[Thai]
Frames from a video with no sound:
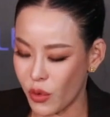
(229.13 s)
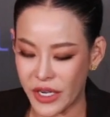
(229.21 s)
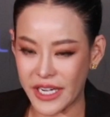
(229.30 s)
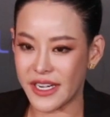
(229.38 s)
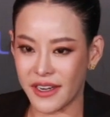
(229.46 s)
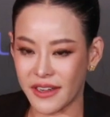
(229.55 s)
ของห
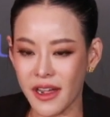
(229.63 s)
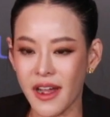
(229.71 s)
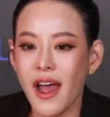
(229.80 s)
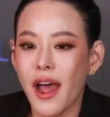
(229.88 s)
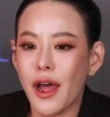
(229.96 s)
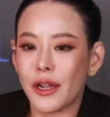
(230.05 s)
นิงหนิงก็
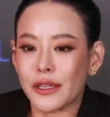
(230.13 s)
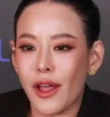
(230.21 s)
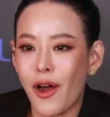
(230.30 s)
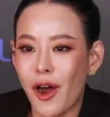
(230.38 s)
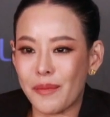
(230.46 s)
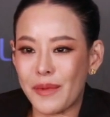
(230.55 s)
ต
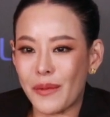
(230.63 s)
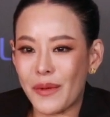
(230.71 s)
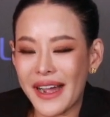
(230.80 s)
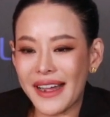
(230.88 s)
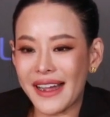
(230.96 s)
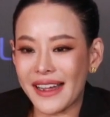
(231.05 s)
อบแบบว่า